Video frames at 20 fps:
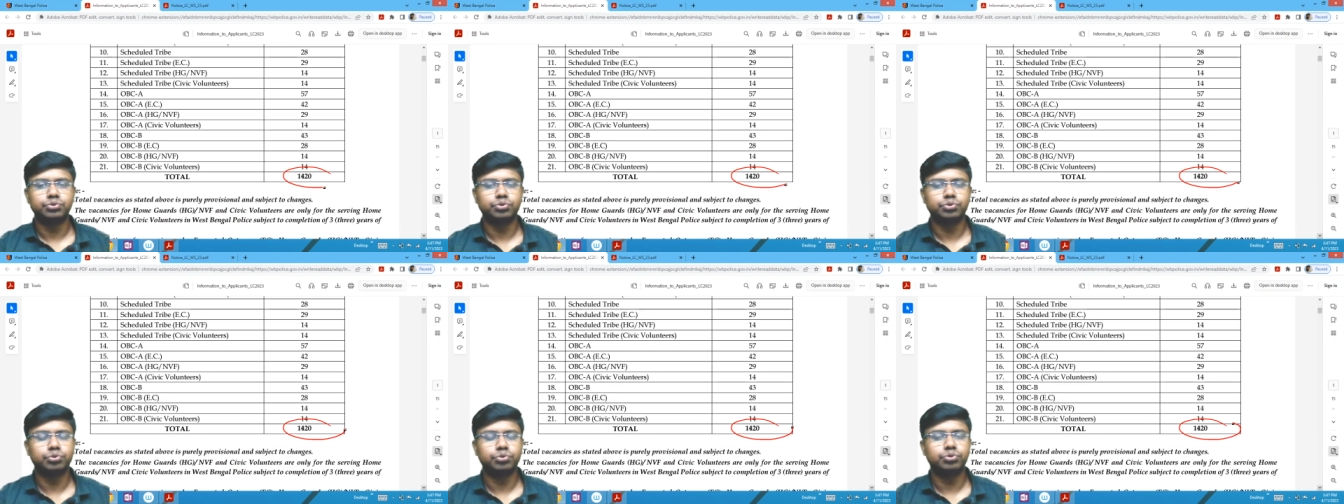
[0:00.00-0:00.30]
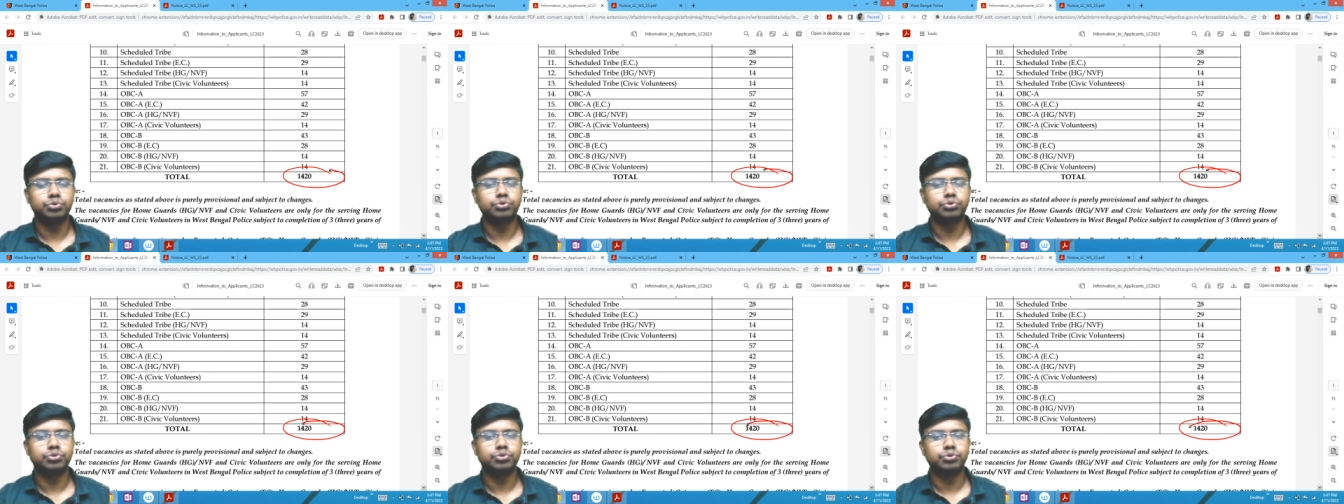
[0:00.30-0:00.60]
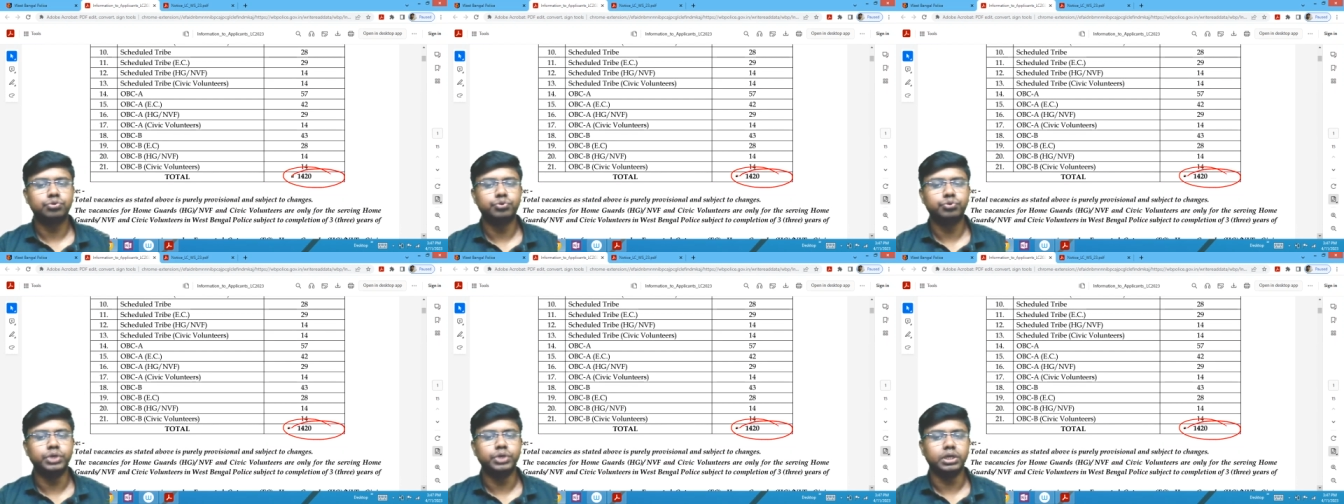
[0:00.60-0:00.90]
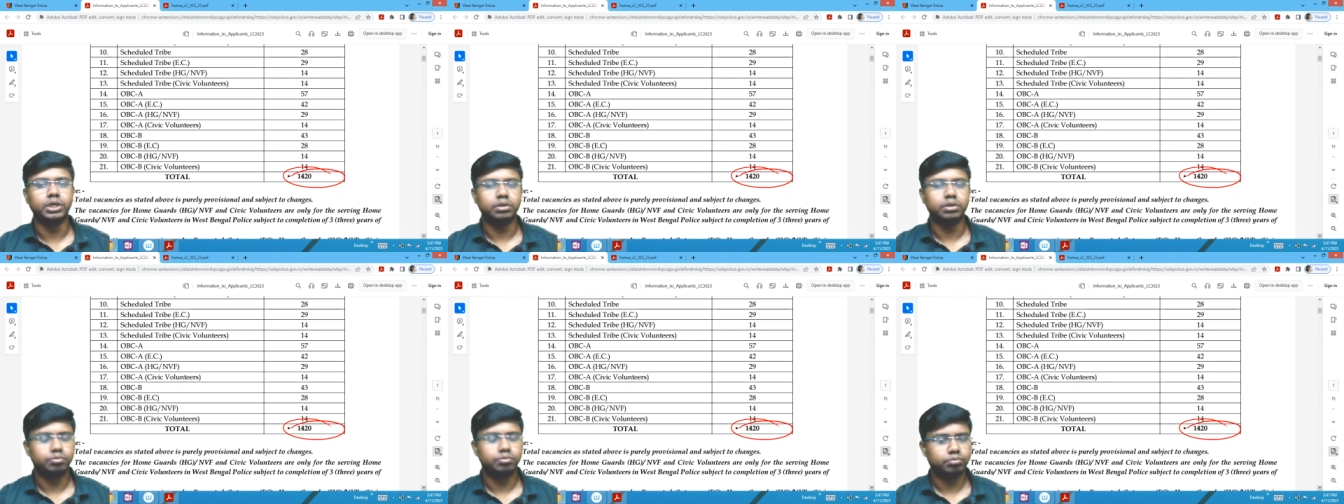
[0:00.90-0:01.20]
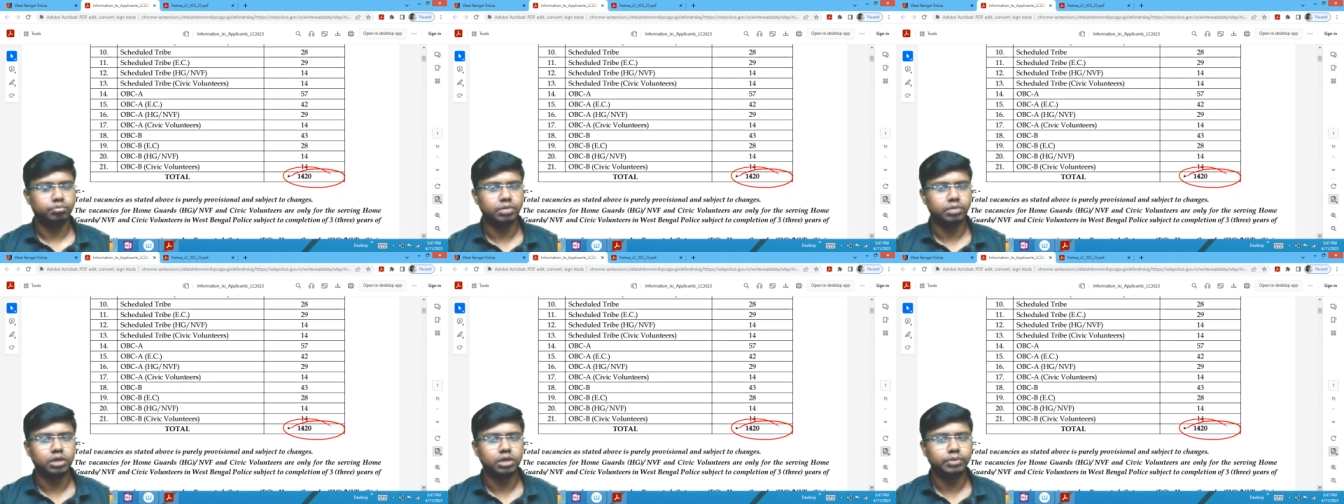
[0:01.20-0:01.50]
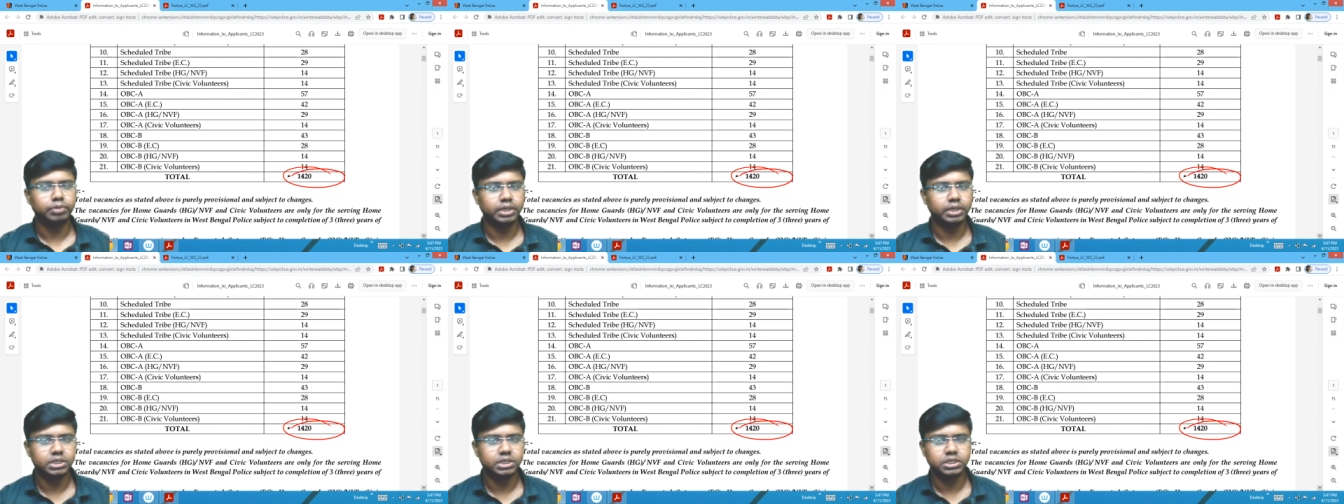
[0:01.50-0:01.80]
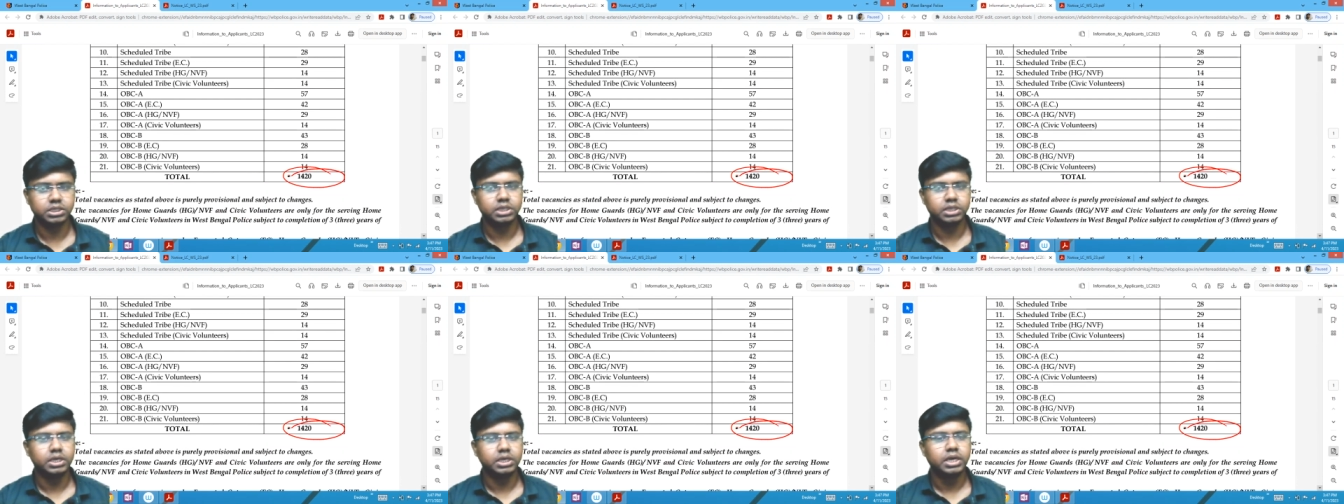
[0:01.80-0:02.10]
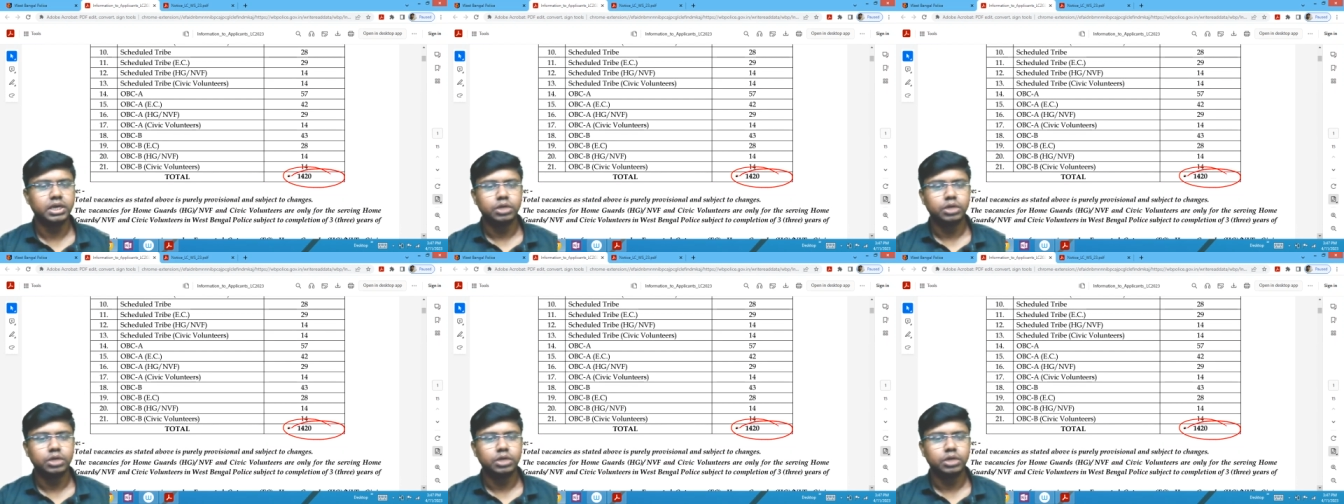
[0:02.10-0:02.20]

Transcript: চোদ্দোশো কুড়ি ভালো ভ্যাকেন্সি